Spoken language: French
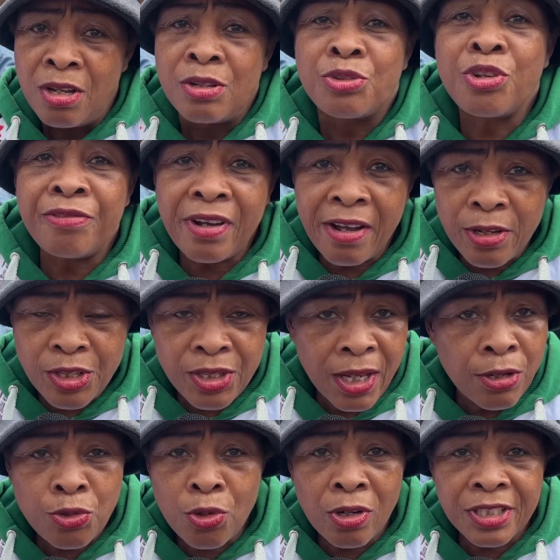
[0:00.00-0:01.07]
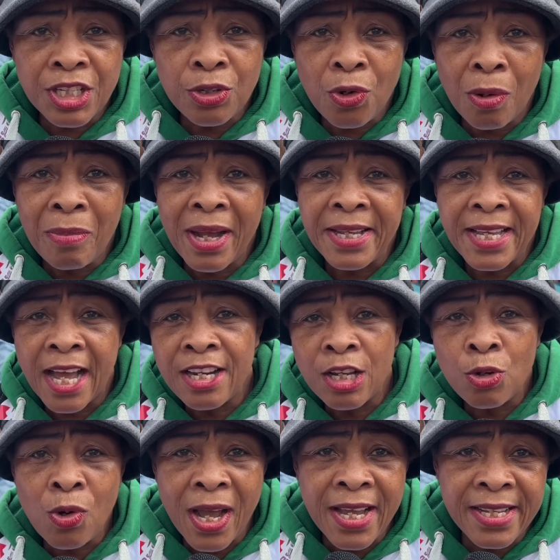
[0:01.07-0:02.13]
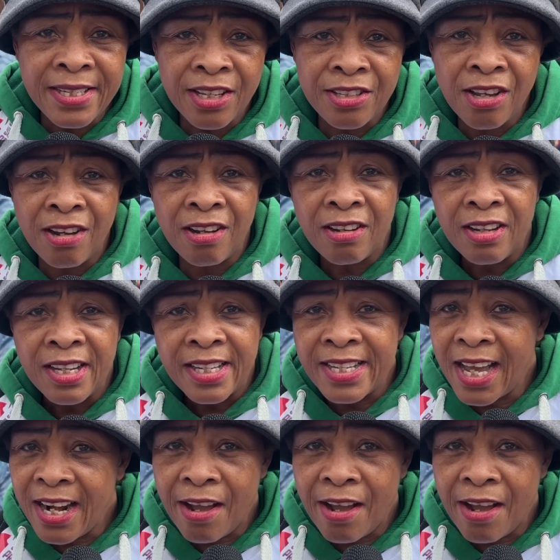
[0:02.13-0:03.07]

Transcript: tu vas t'en sortir comment Il y a le loyer dedans, il y a